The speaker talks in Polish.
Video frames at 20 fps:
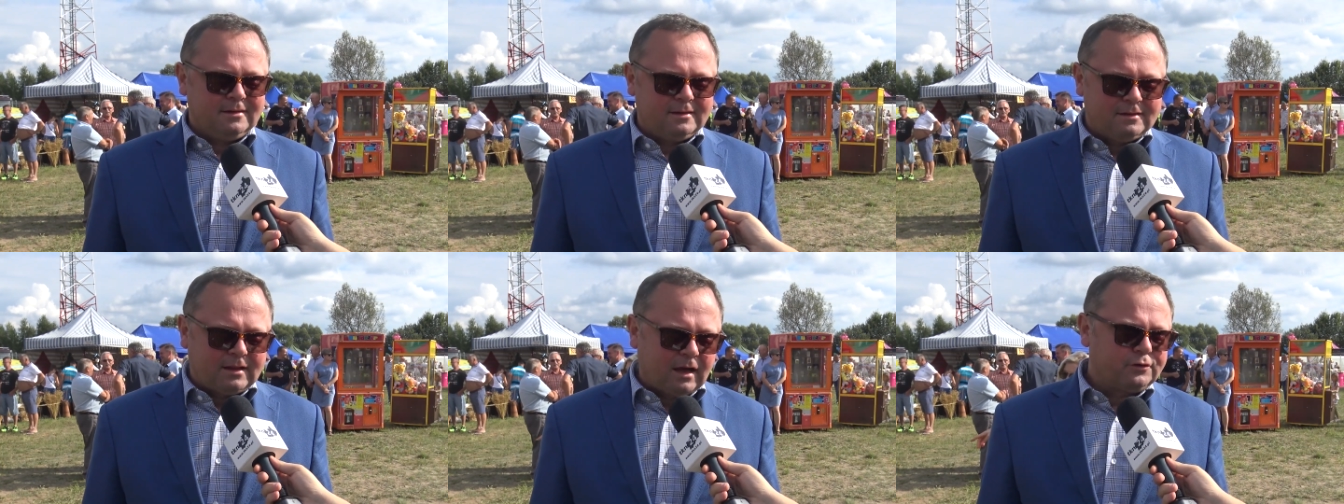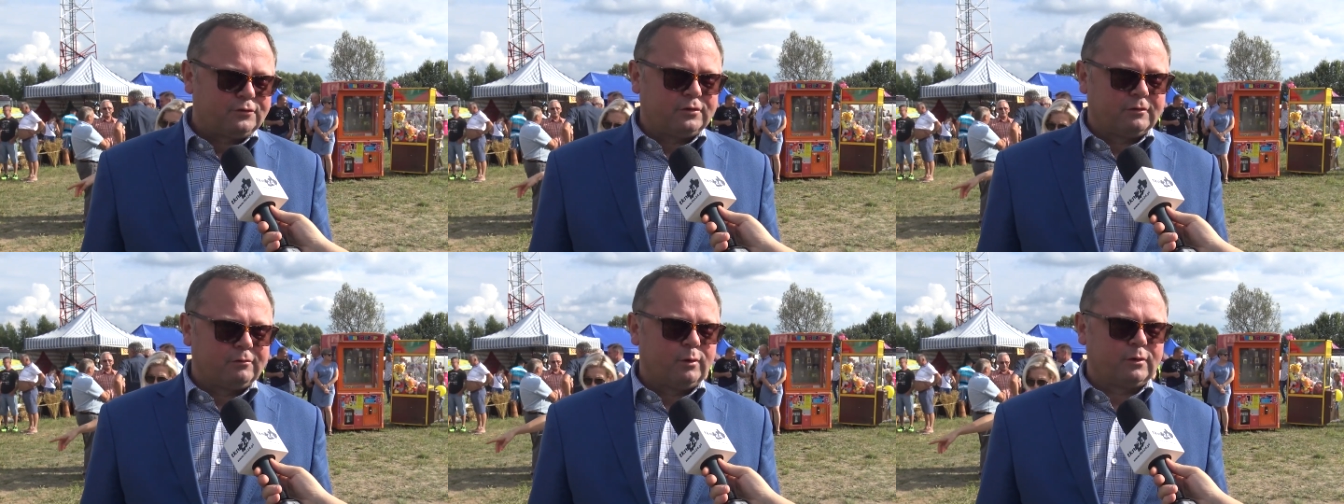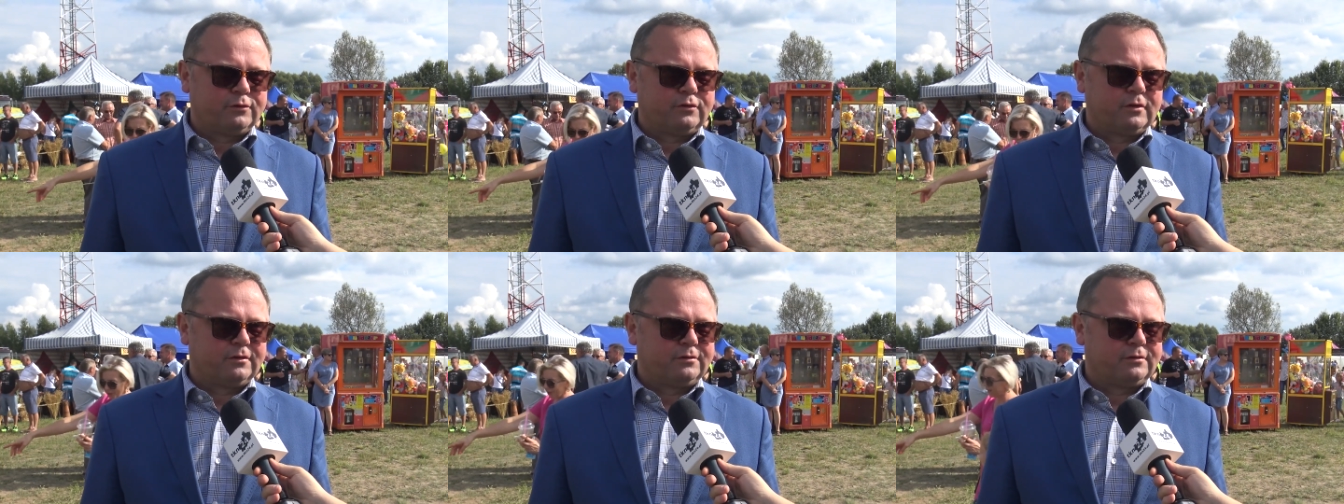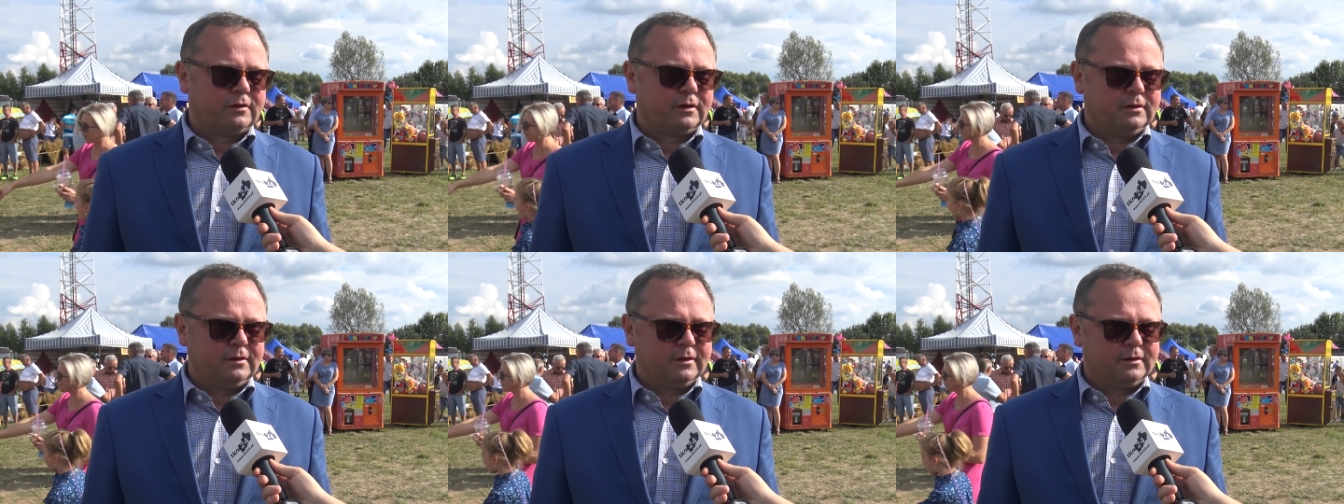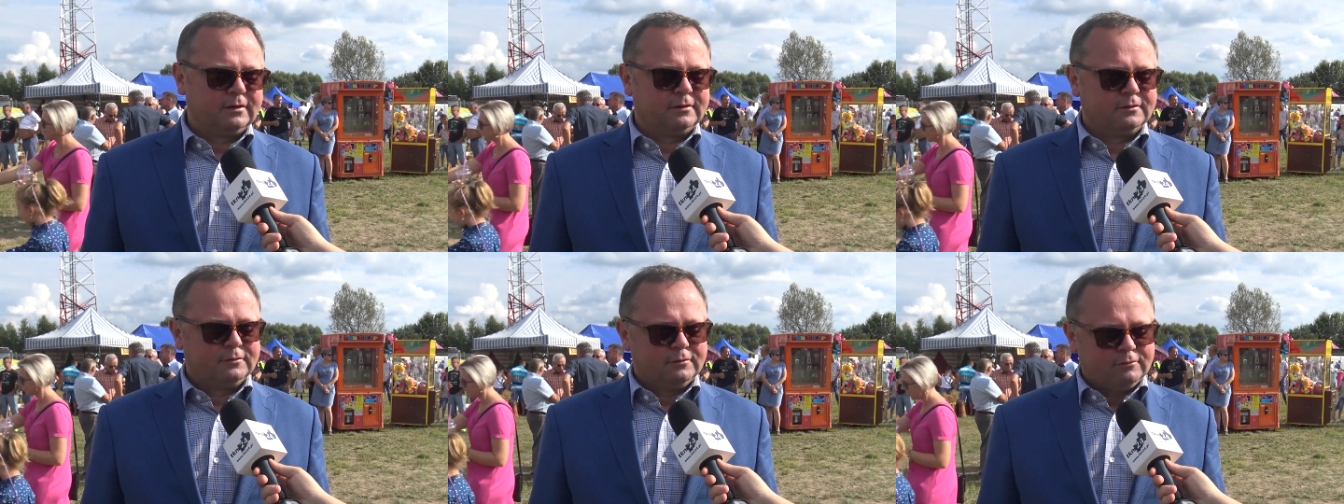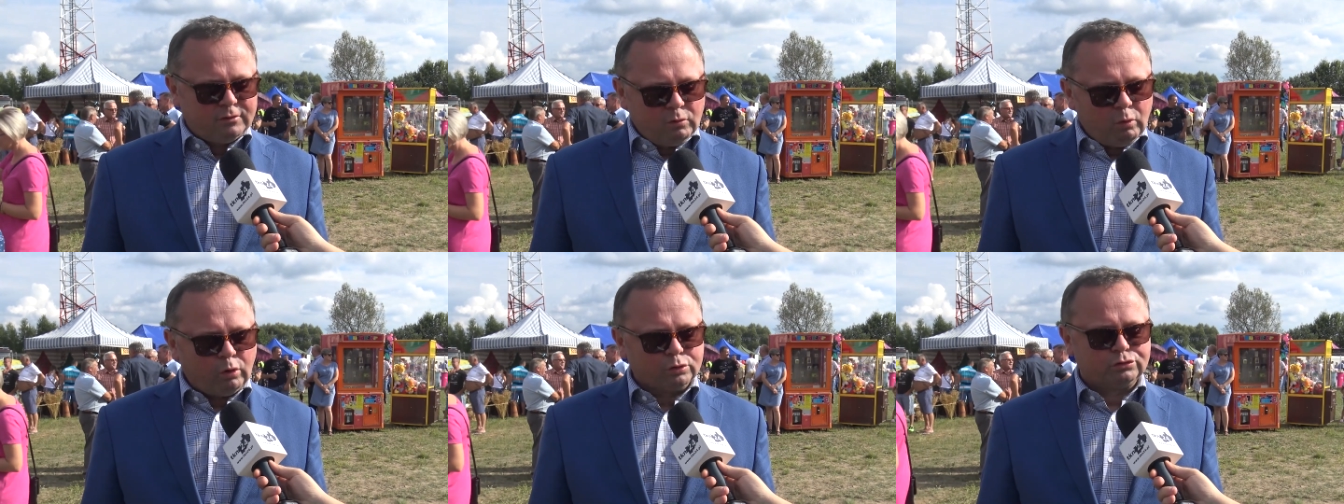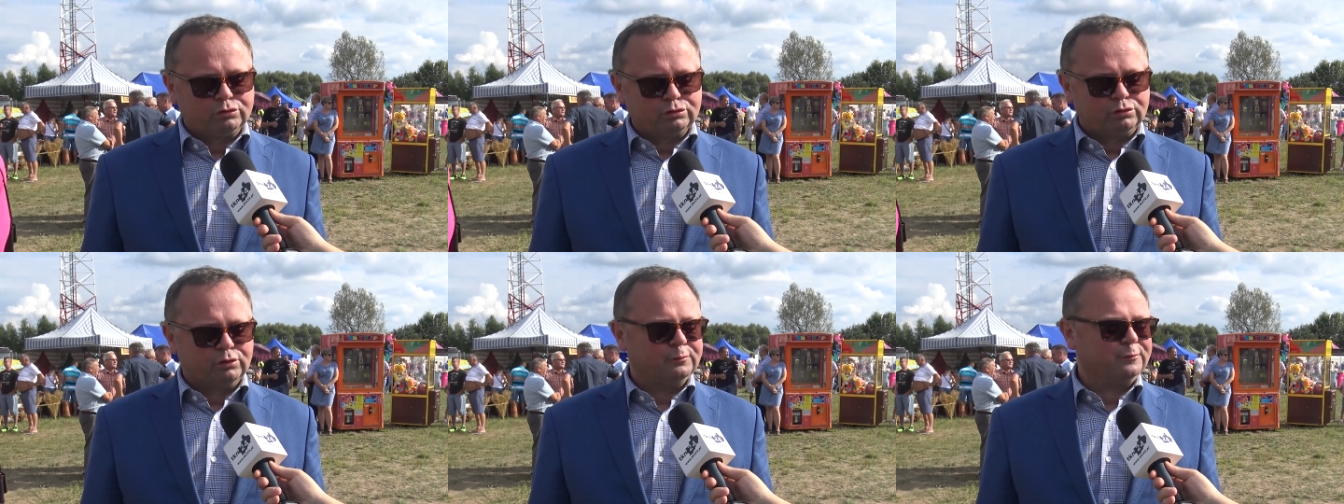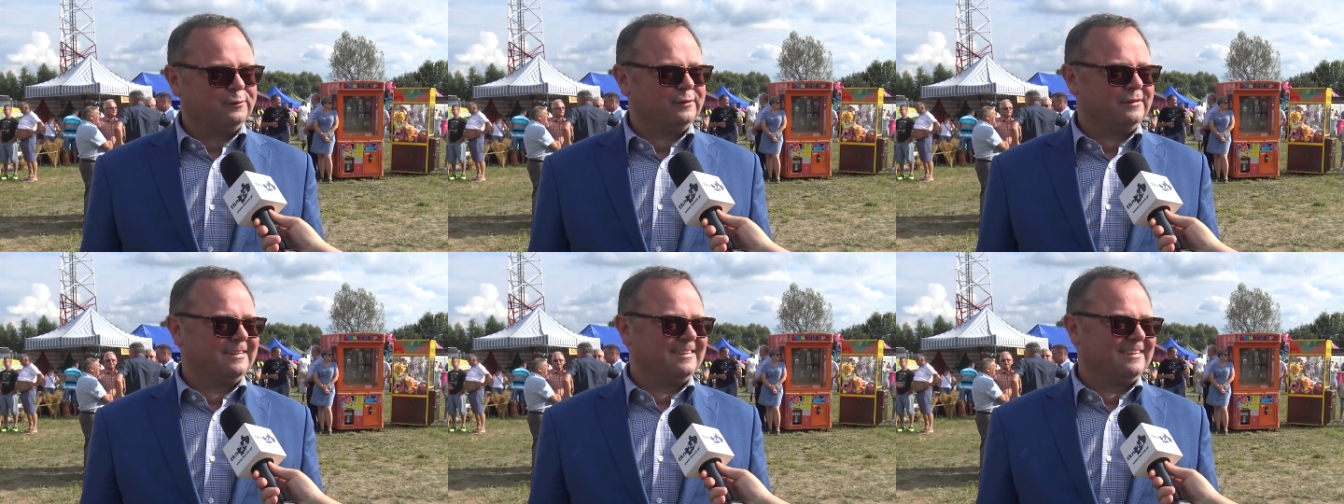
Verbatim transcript: i dajcie władzę SLD wyłączną